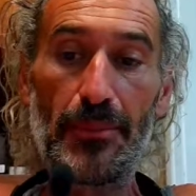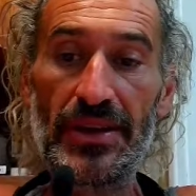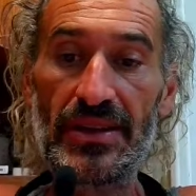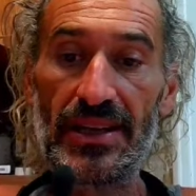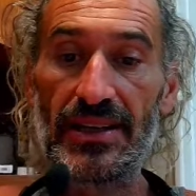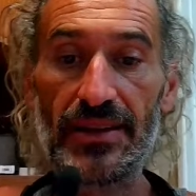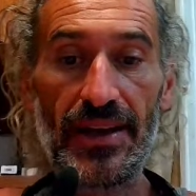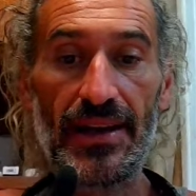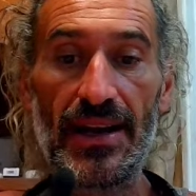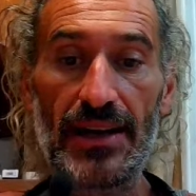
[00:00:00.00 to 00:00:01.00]
integrata, è
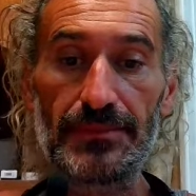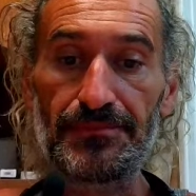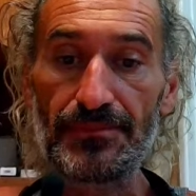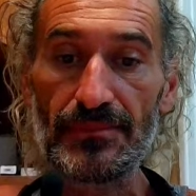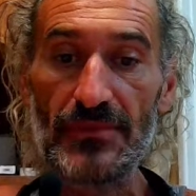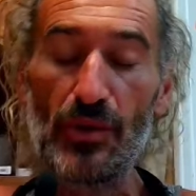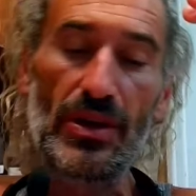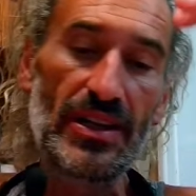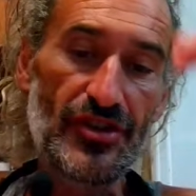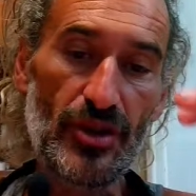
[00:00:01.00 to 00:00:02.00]
la, quella
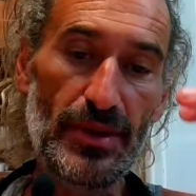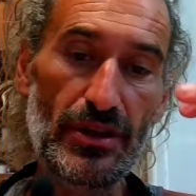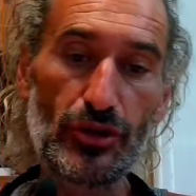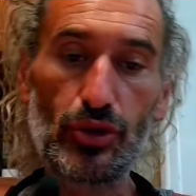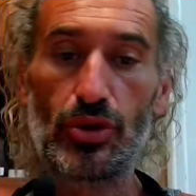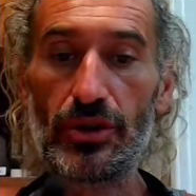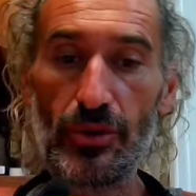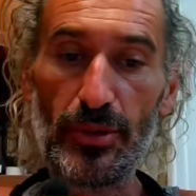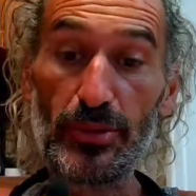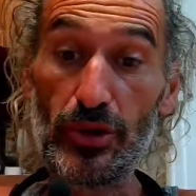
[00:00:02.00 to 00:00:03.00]
leggermente sotto la
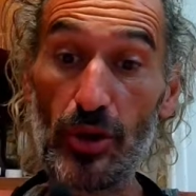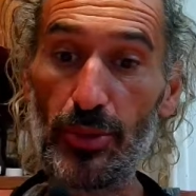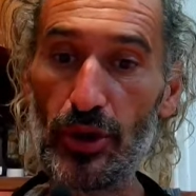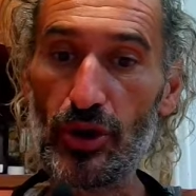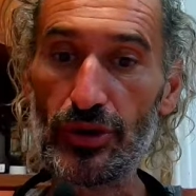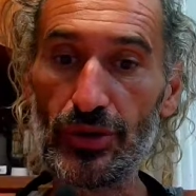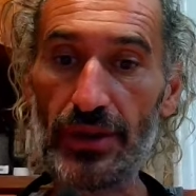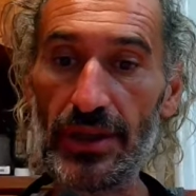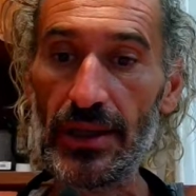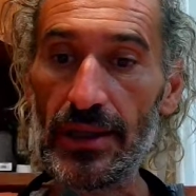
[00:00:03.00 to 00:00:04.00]
top. Purtroppo il costo
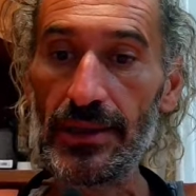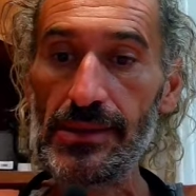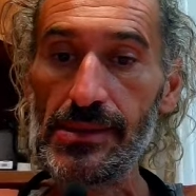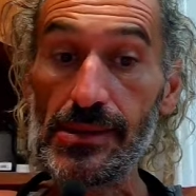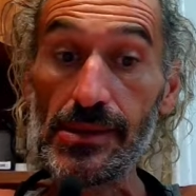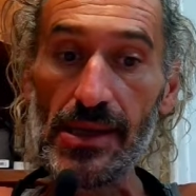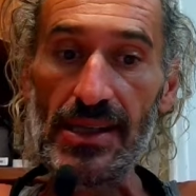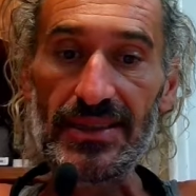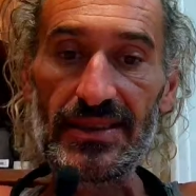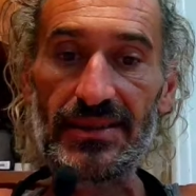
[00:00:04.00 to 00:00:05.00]
del
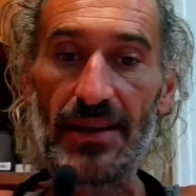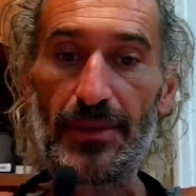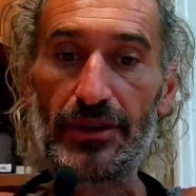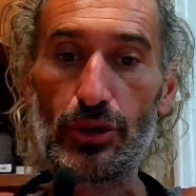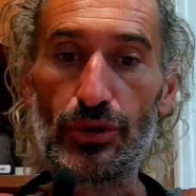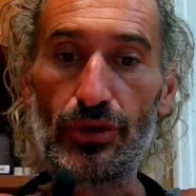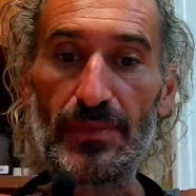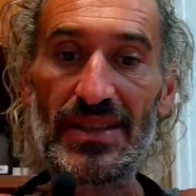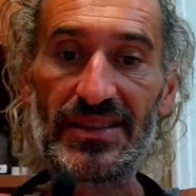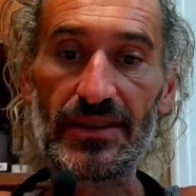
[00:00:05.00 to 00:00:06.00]
sistema intorno ai
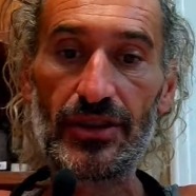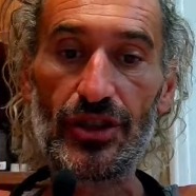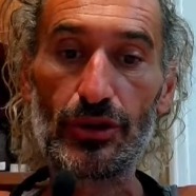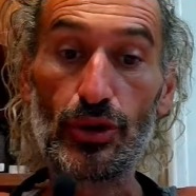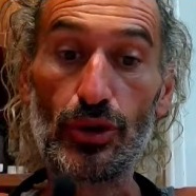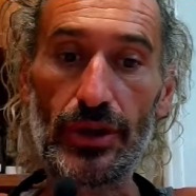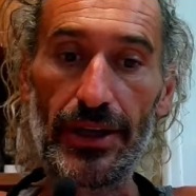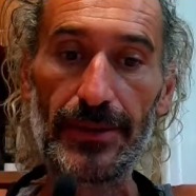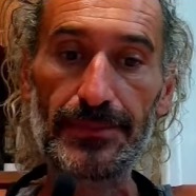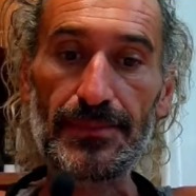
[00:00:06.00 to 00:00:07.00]
1700
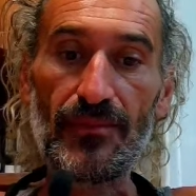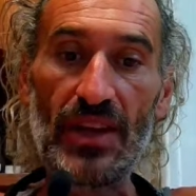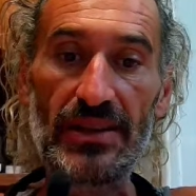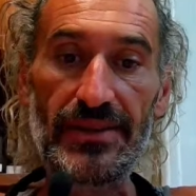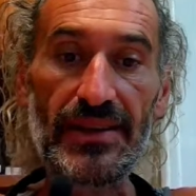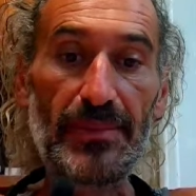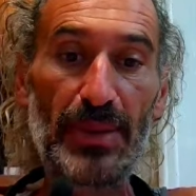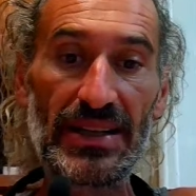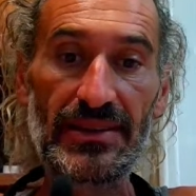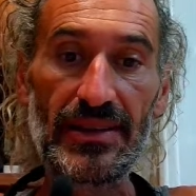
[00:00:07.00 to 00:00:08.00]
dollari. Il
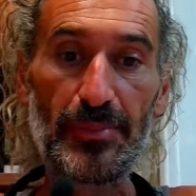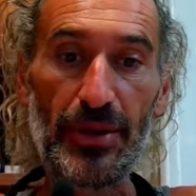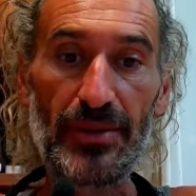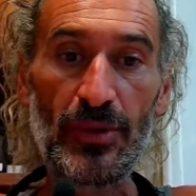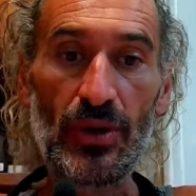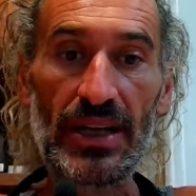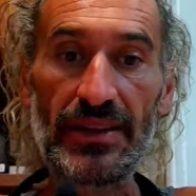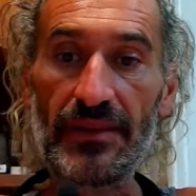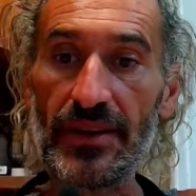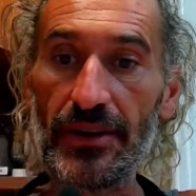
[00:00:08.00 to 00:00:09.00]
ThinkPad è il primo ad
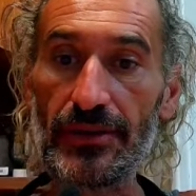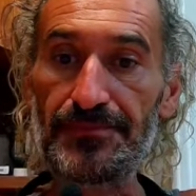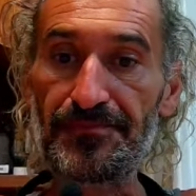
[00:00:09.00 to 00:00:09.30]
averlo.